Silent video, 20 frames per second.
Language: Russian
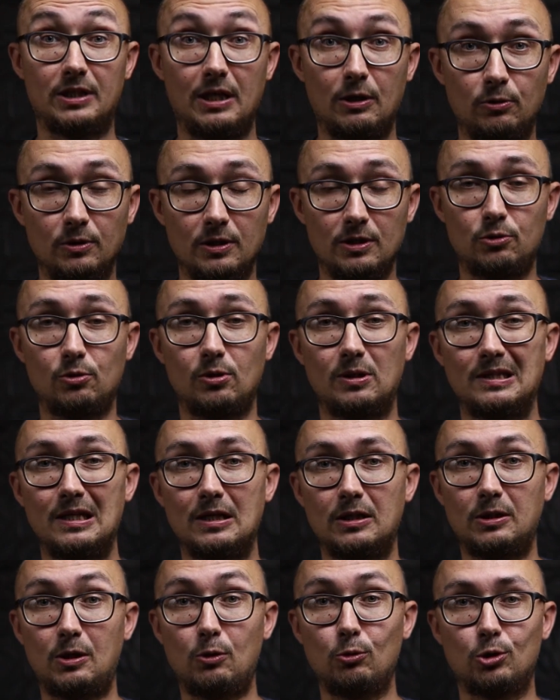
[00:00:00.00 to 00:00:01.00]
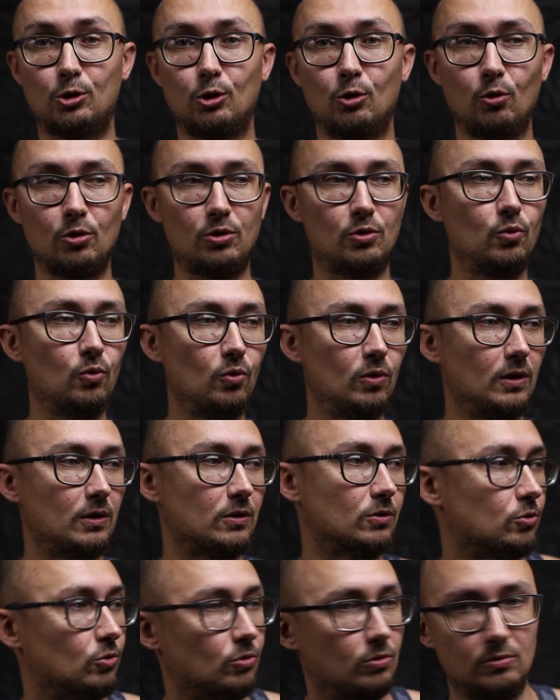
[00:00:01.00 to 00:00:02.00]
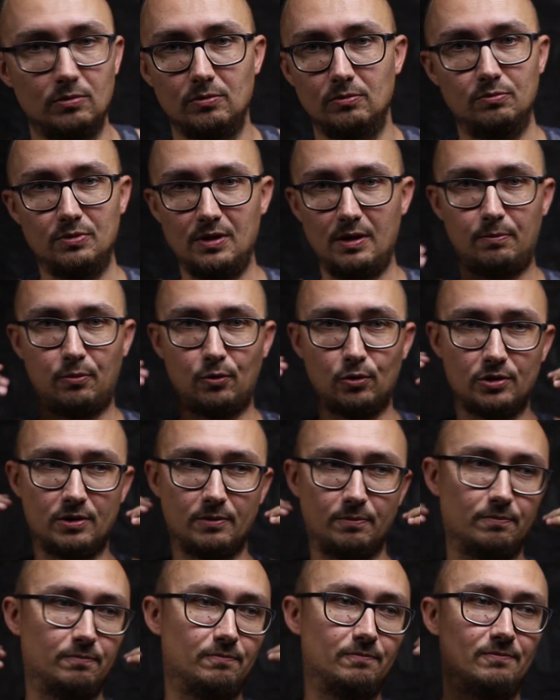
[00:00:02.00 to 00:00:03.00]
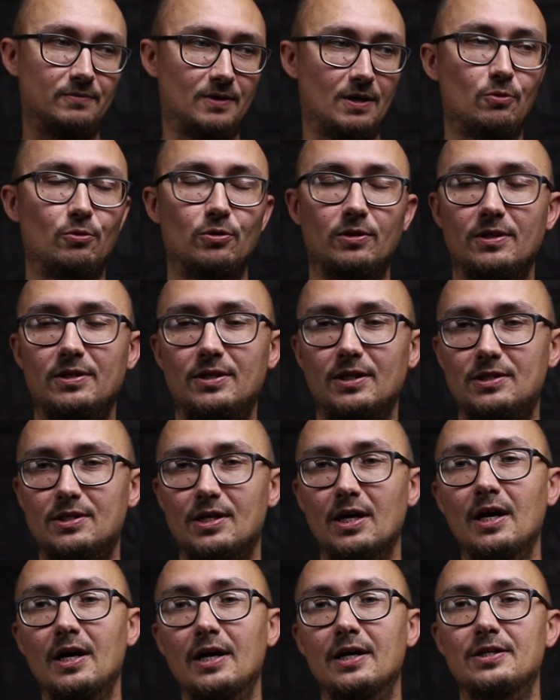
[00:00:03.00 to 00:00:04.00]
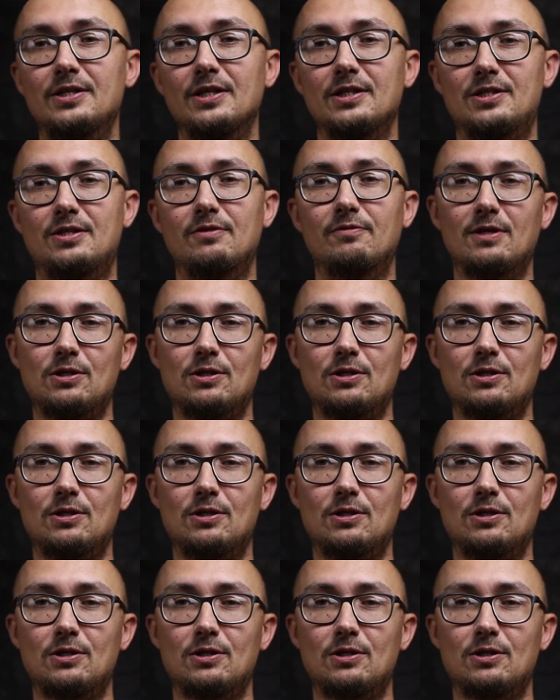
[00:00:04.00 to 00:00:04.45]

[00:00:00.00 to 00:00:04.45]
так, настолько, на такой широкий угол, что у меня просто какой-то детский, детский